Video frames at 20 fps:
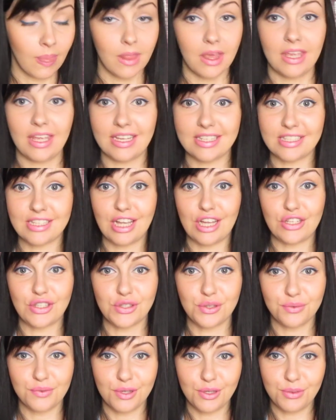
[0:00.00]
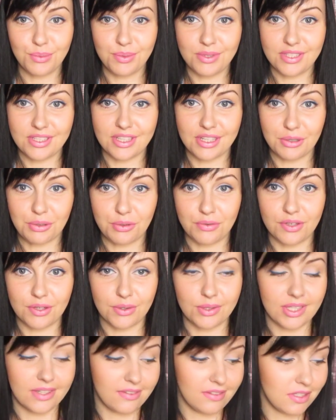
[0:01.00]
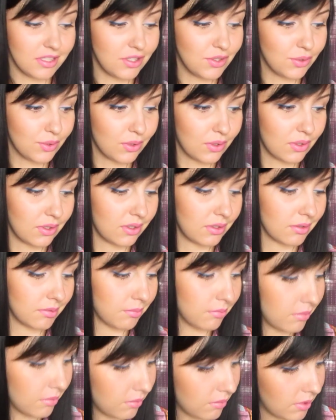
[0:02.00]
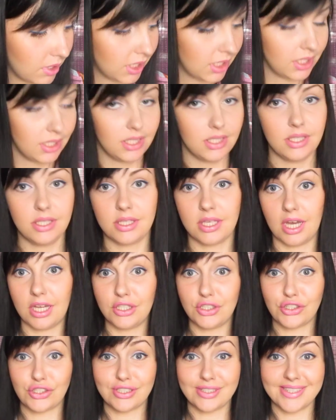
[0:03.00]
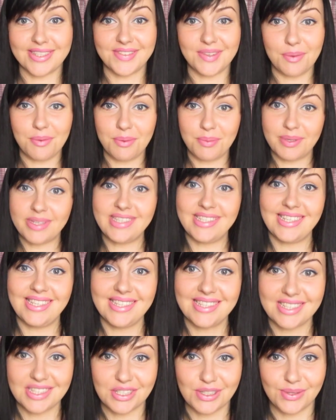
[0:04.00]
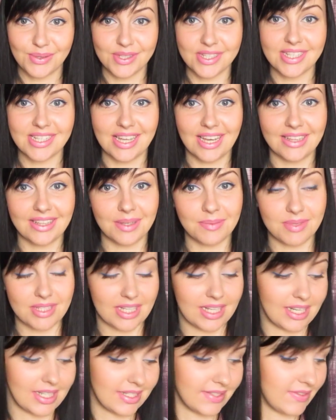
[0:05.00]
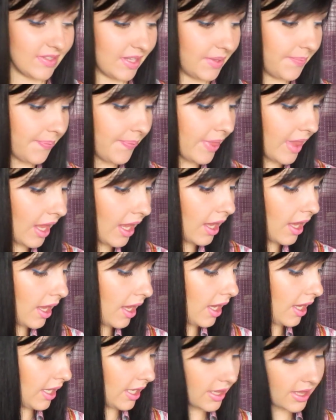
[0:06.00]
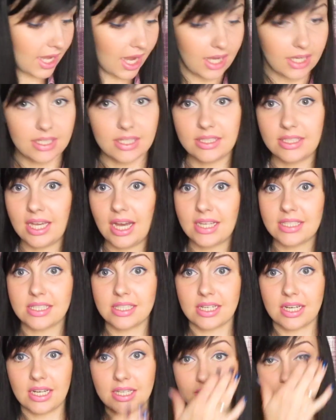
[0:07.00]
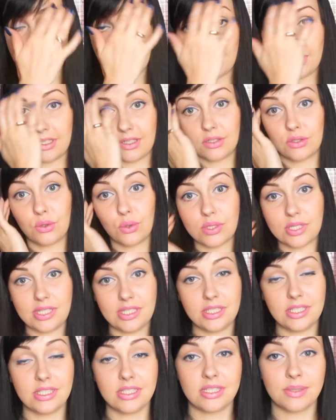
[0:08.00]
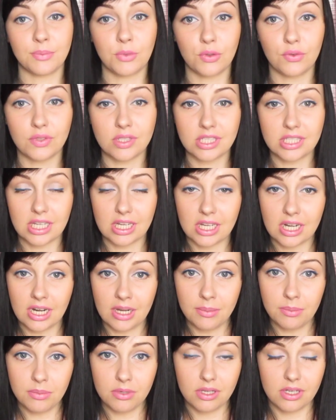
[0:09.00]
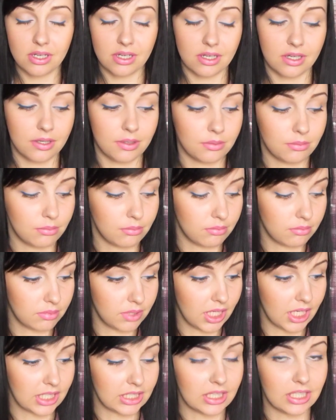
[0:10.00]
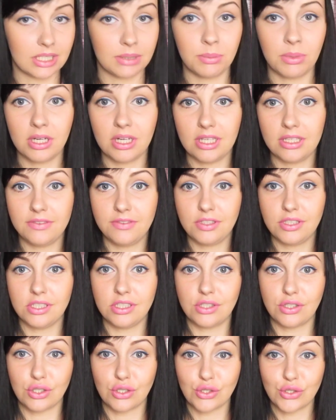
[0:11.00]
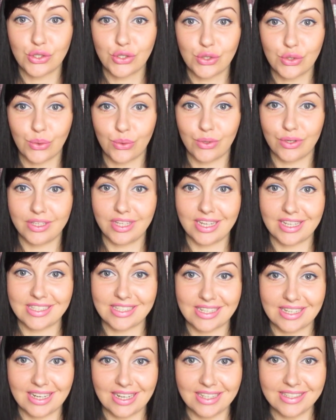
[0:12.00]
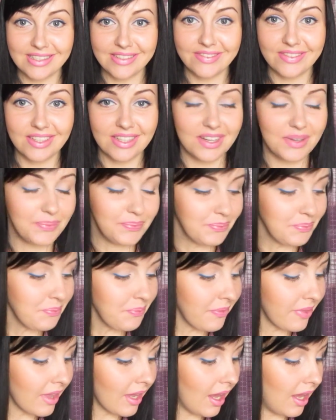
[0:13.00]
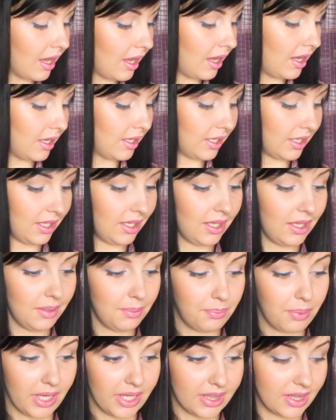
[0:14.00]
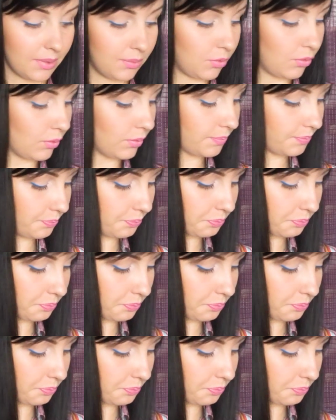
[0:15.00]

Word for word: я знаю, что вы любите такого рода видео, и я решила с вами поделиться, что же я там заказывала. Итак, я заказывала, кто следит за мной в Инстаграм, некоторые могли видеть, что я заказывала, и поэтому